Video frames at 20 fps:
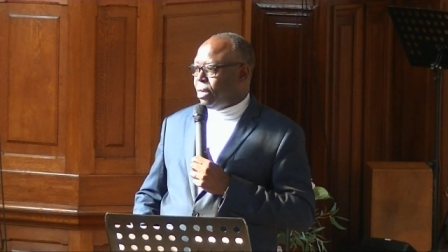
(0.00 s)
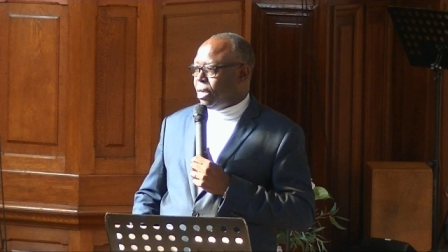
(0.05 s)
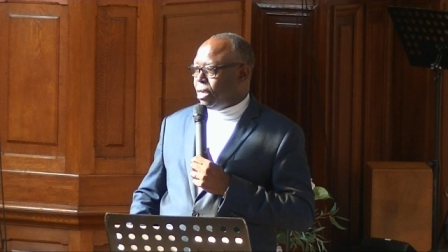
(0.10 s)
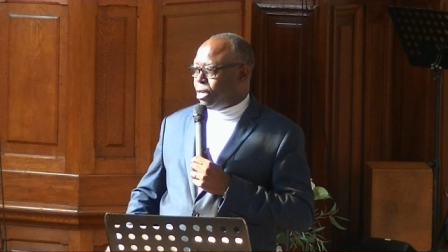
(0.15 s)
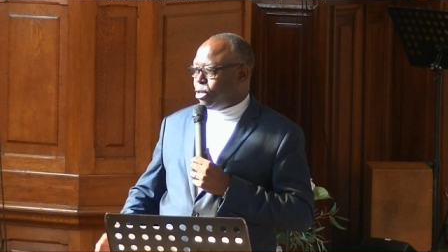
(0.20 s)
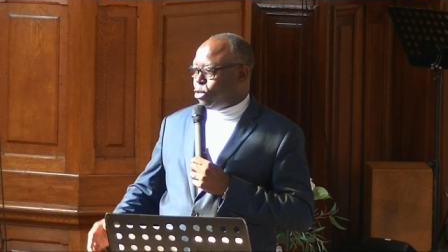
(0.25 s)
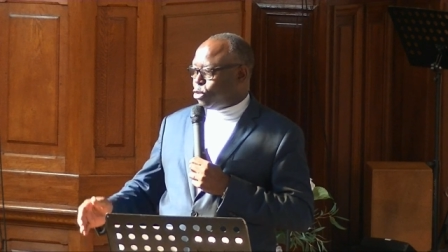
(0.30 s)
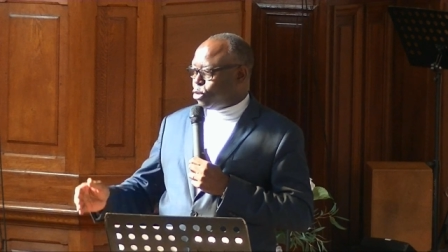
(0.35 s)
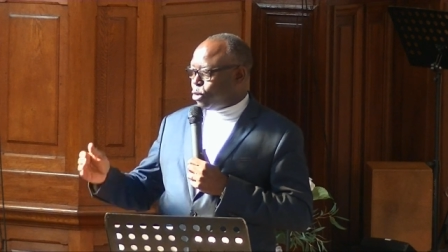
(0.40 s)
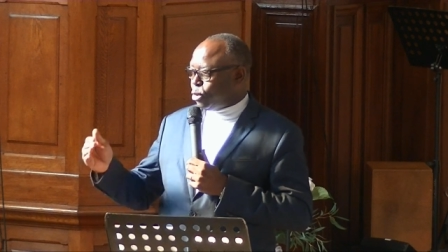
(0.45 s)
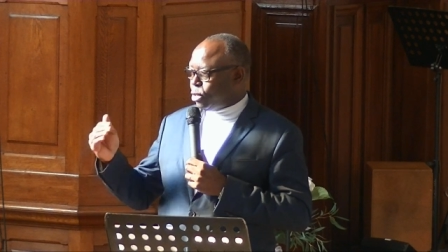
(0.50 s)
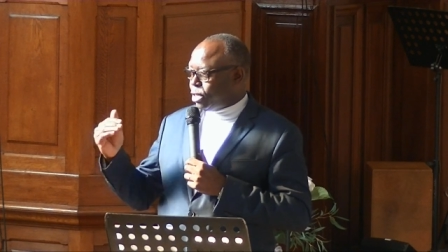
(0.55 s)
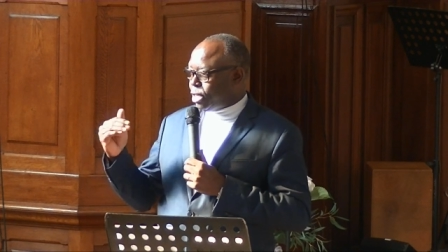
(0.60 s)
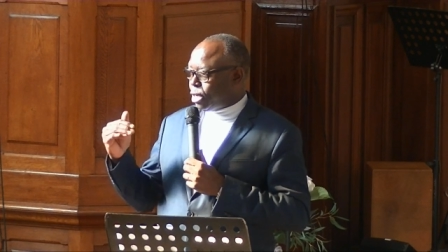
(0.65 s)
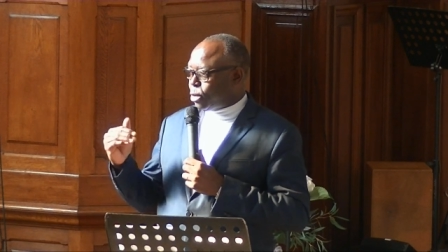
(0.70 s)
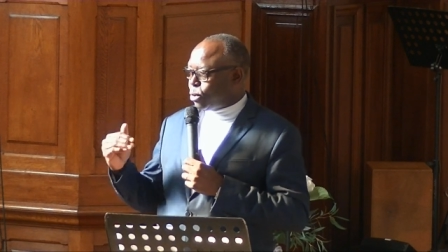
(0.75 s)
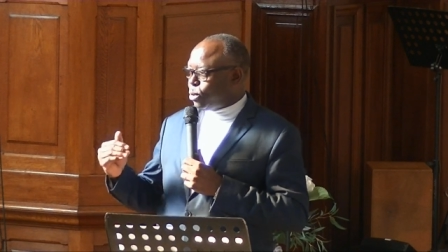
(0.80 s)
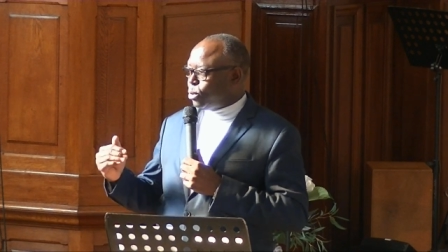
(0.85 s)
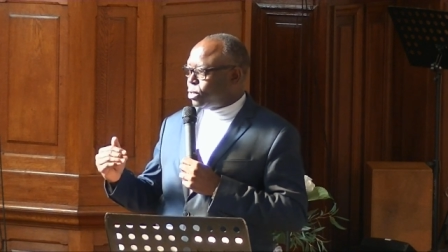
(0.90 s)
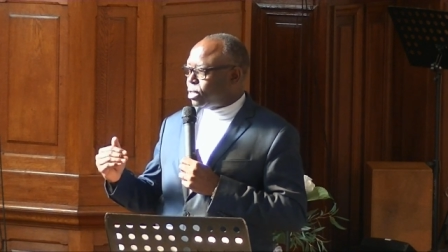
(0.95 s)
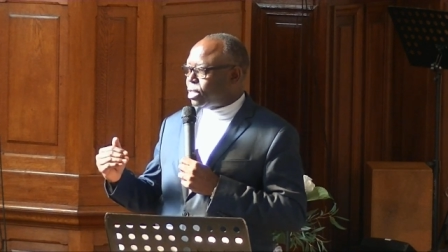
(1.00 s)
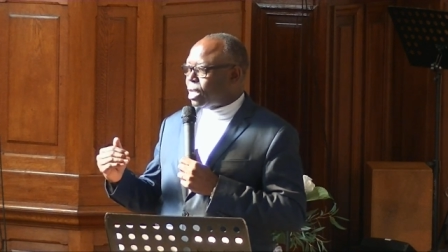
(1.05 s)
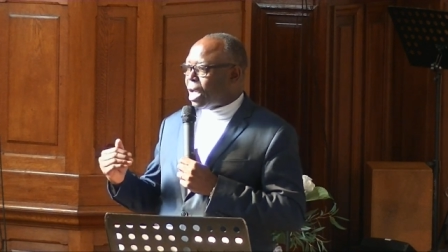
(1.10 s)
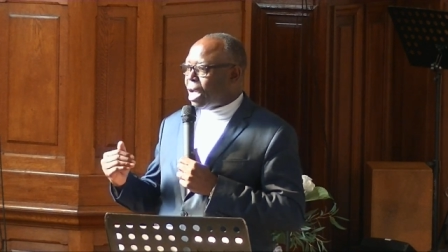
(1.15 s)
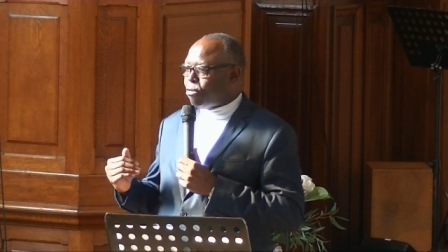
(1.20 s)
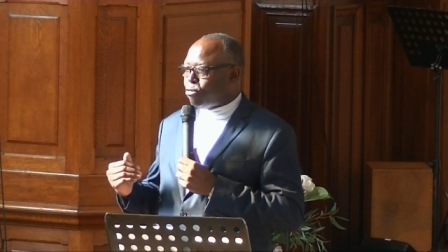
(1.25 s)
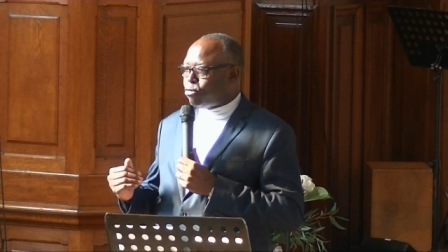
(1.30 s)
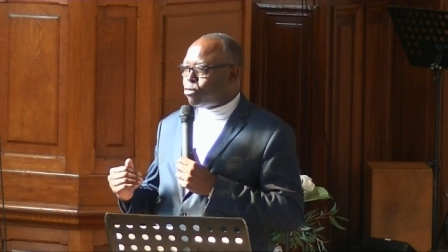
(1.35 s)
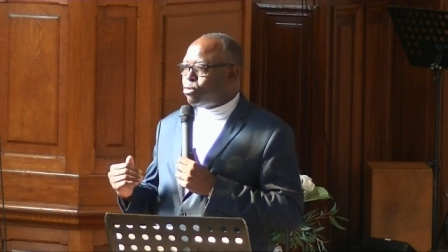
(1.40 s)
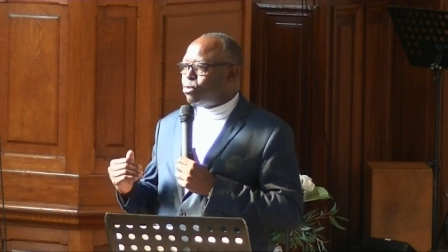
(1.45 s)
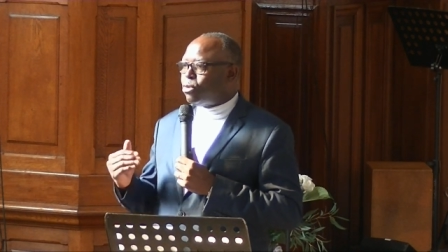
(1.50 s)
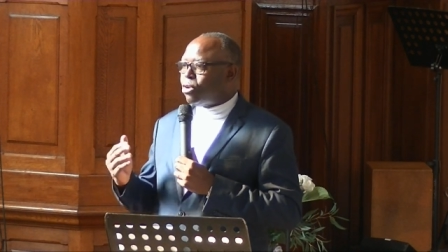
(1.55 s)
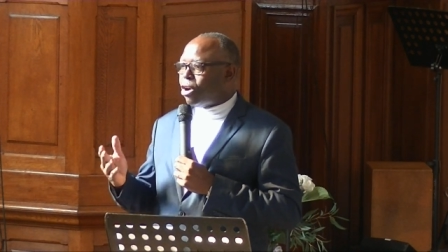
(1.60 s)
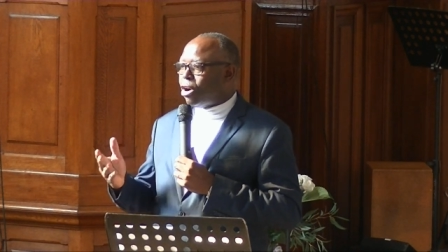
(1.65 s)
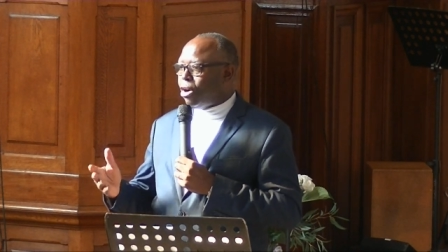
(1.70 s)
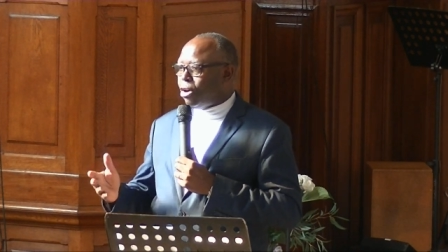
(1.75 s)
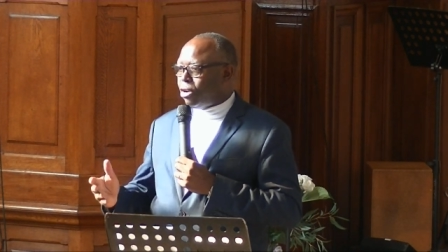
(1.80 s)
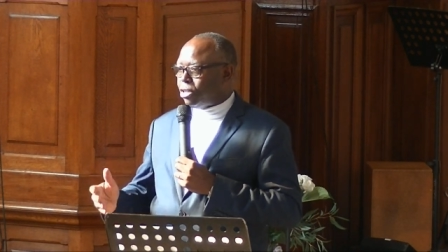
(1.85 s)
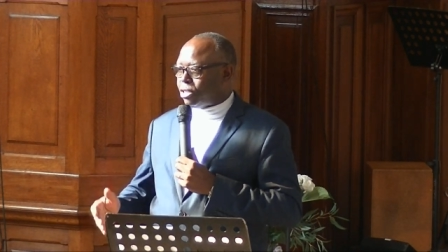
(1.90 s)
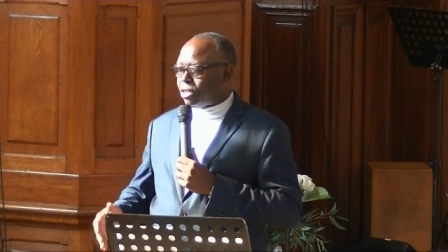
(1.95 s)
Et ils auront des comptes à vous
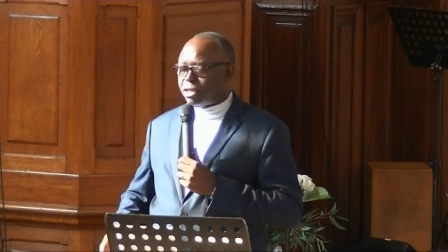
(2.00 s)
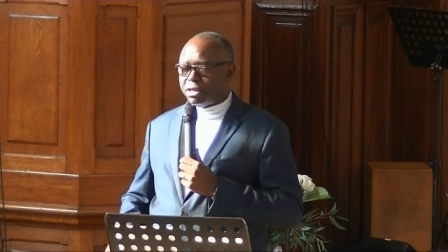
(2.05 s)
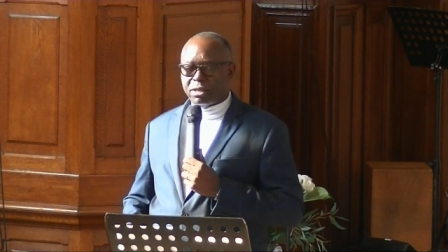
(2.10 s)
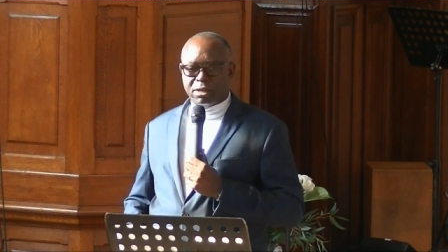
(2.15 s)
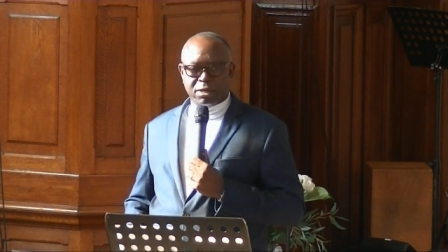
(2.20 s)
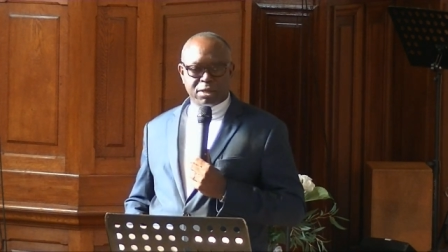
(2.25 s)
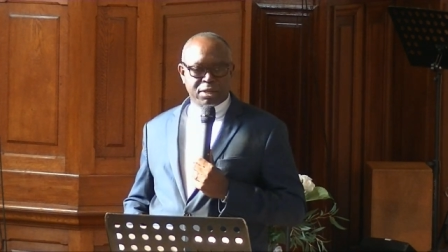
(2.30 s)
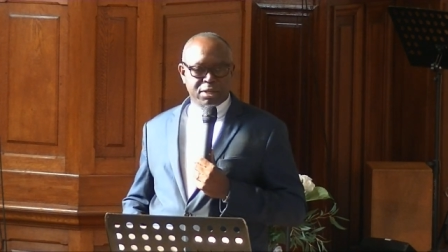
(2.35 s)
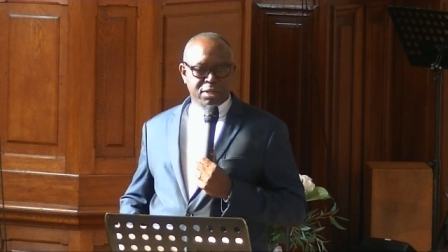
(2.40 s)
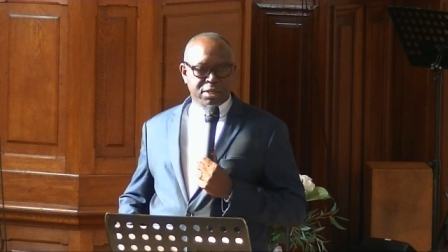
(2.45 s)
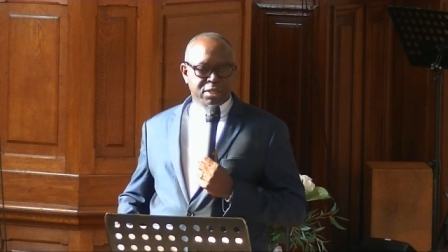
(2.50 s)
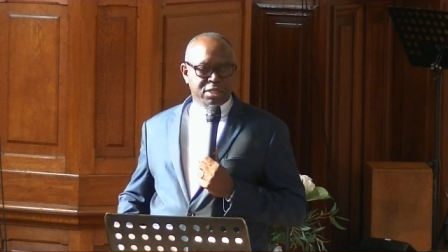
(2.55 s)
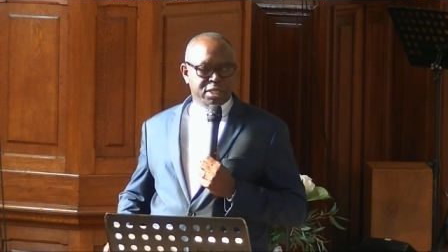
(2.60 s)
rendre,